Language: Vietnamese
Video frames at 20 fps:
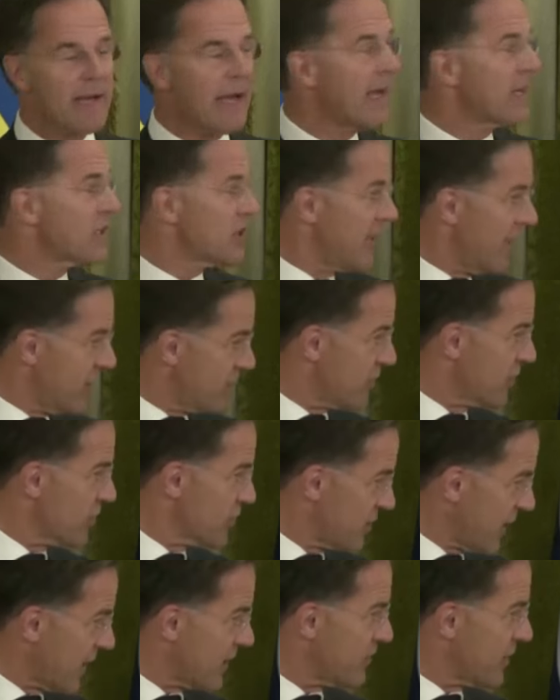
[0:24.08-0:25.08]
Liên minh quân sự
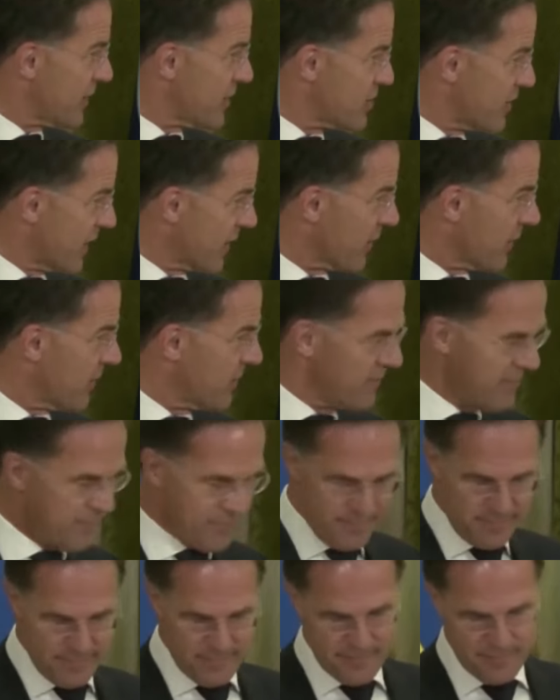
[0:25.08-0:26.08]
của NATO.
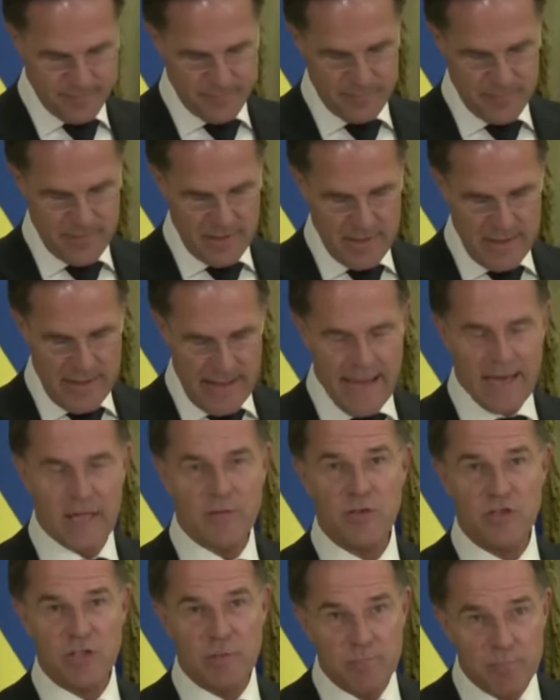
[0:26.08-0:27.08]
Theo ông Mark Rutte,
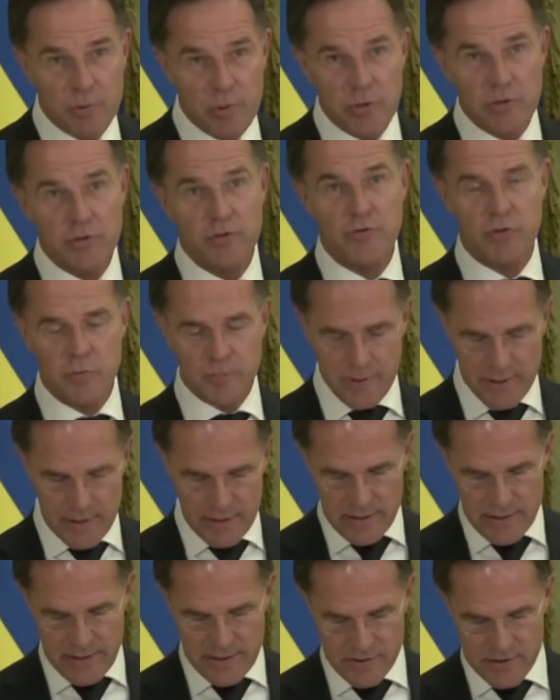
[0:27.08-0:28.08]
Ukraine đang ở
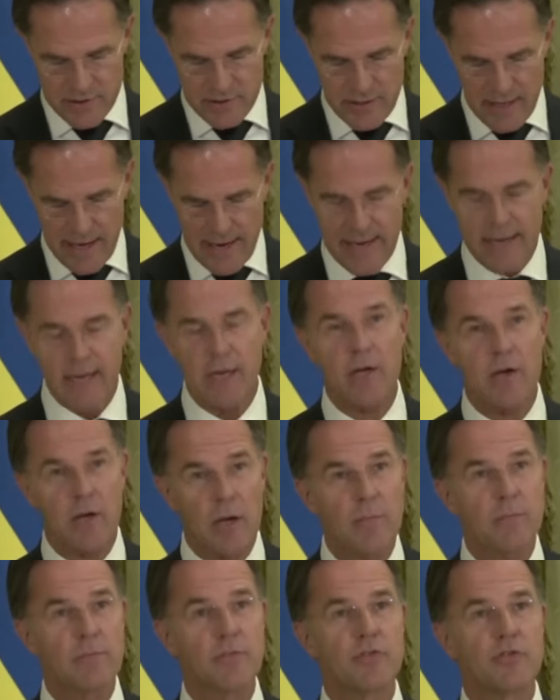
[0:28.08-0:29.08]
gần NATO hơn bao giờ
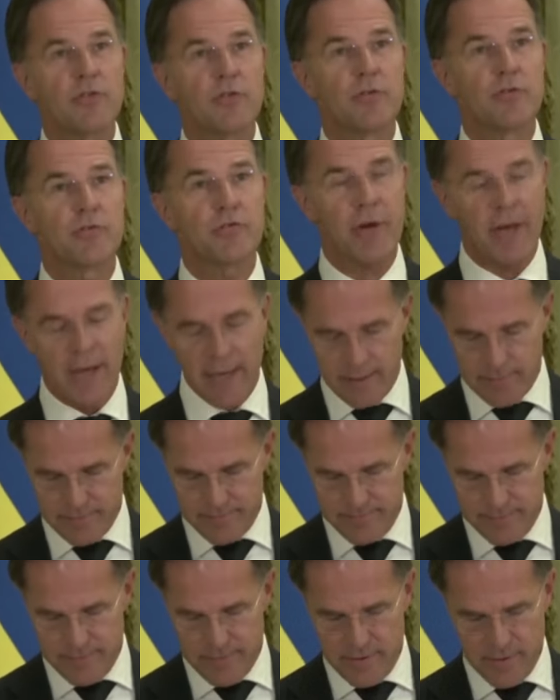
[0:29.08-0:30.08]
hết. Ông đồng thời
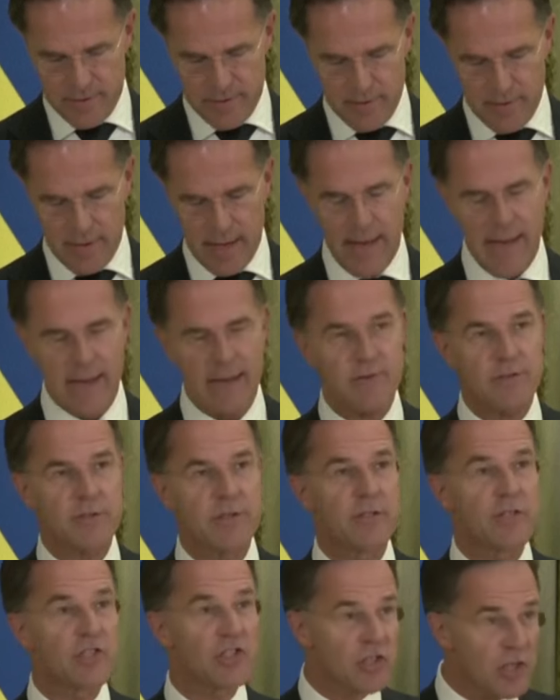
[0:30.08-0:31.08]
nhấn mạnh ưu tiên hàng
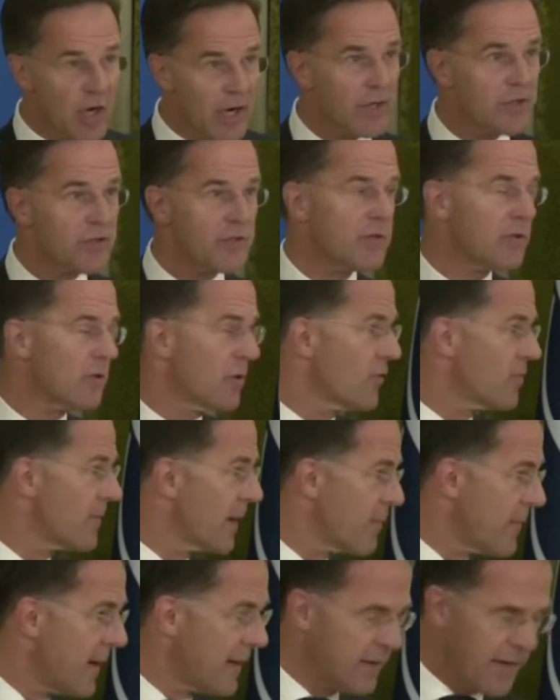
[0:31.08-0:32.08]
đầu của ông là thúc đẩy
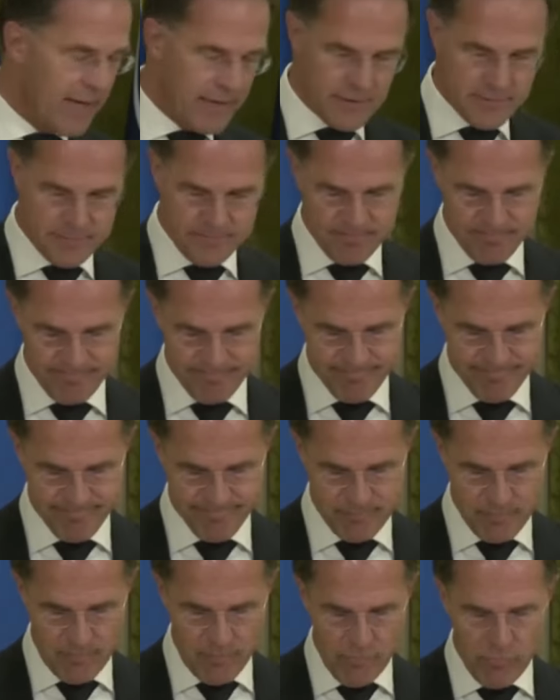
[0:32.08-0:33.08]
sản xuất công nghiệp phục vụ
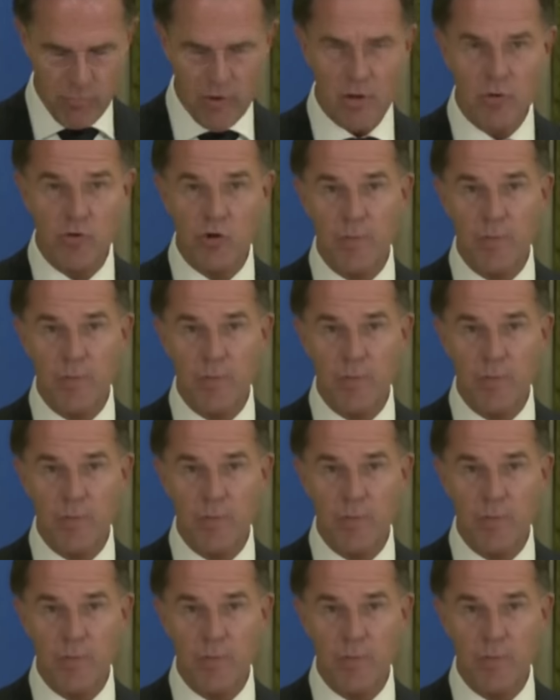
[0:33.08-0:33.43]
quốc phòng.